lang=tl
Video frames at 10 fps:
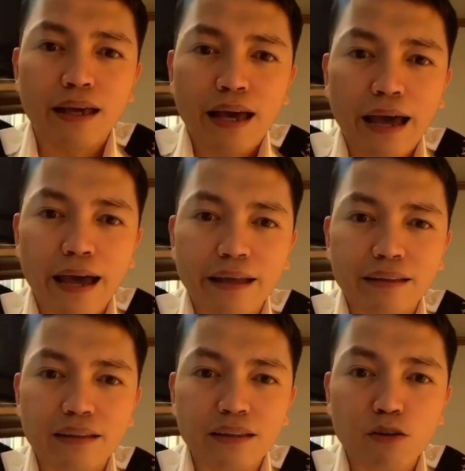At
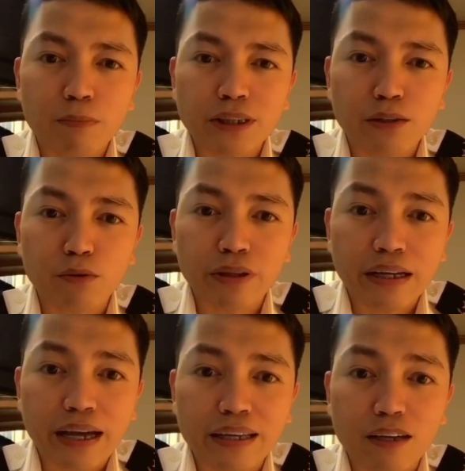hindi ko masyadong
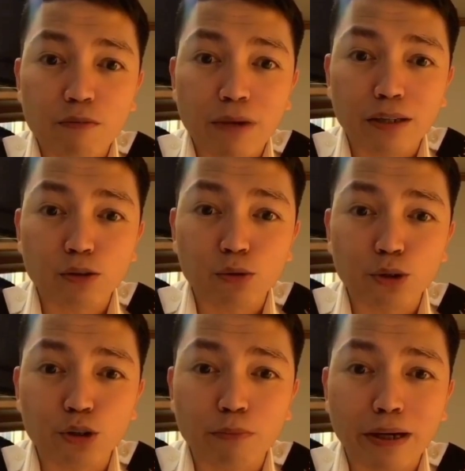ginagaya yung mga
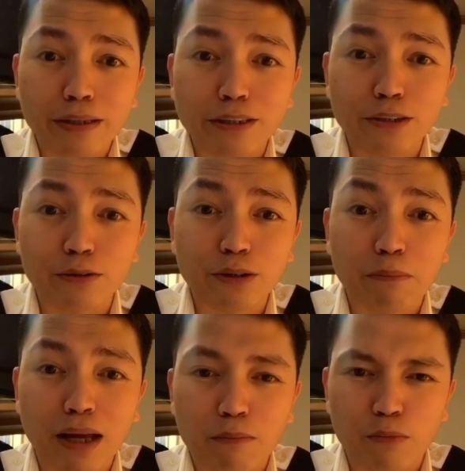solution ng mga teacher ko sa
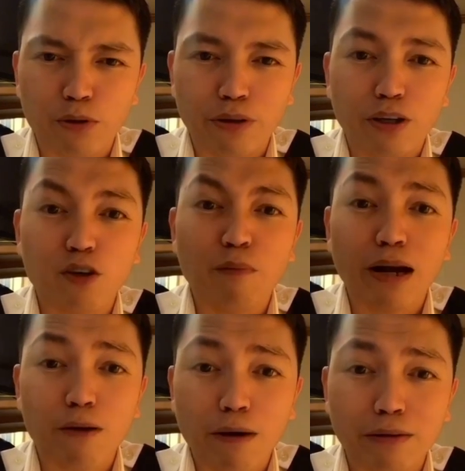blackboard.
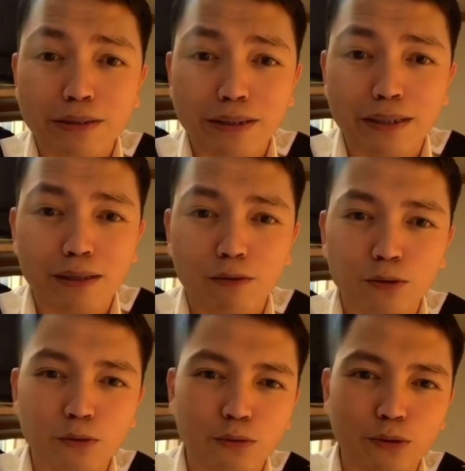Gumagawa ako ng sarili kong
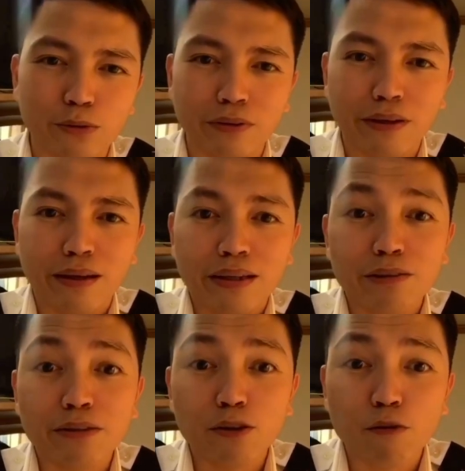solution.
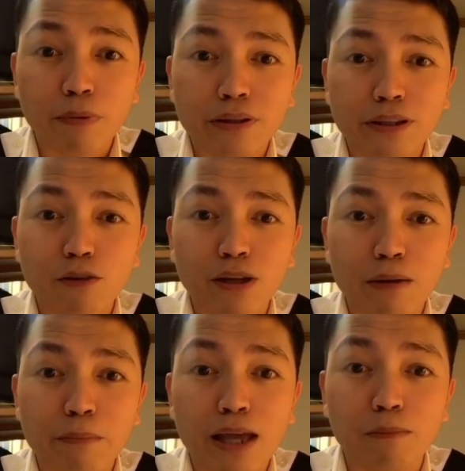Hindi ko, hindi ko
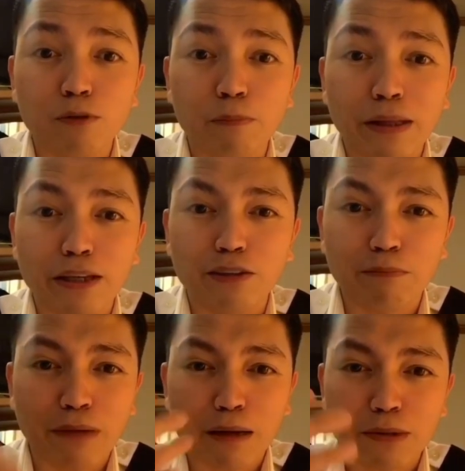alam, helpful pala yun
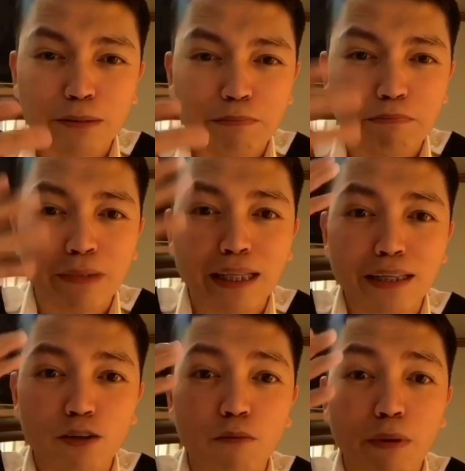para mas
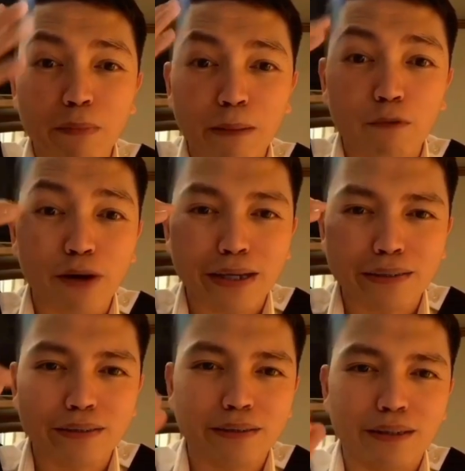madali kong
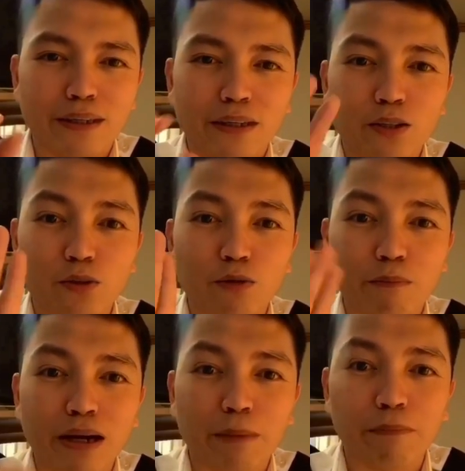ma-memorize
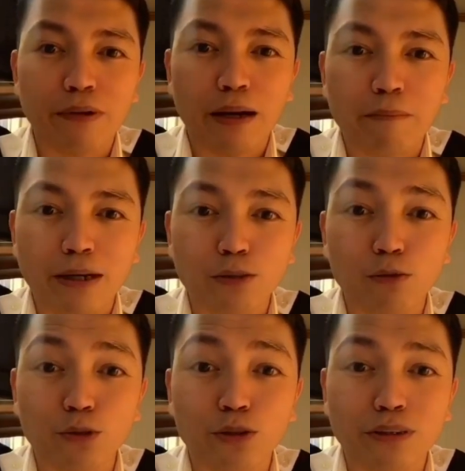yung mga, uh, mga
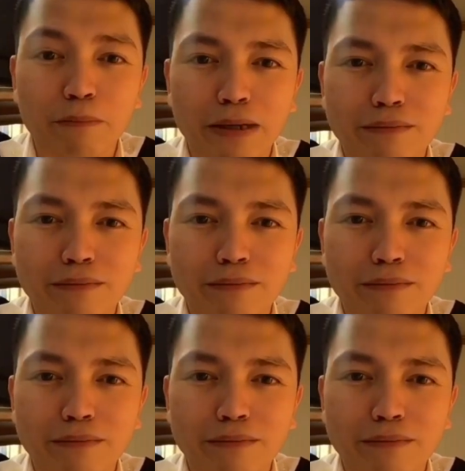solution sa math.